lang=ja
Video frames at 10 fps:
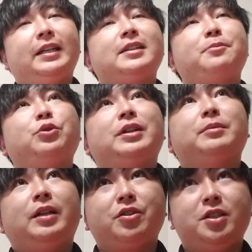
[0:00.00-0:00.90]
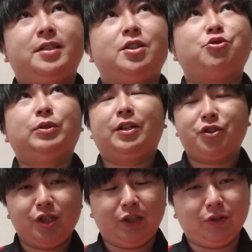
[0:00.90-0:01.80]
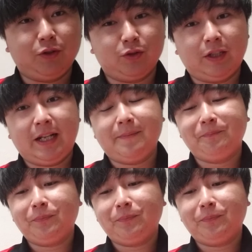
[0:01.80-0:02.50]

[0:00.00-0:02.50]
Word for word: サポーターも楽しい、選手も楽しいということでね、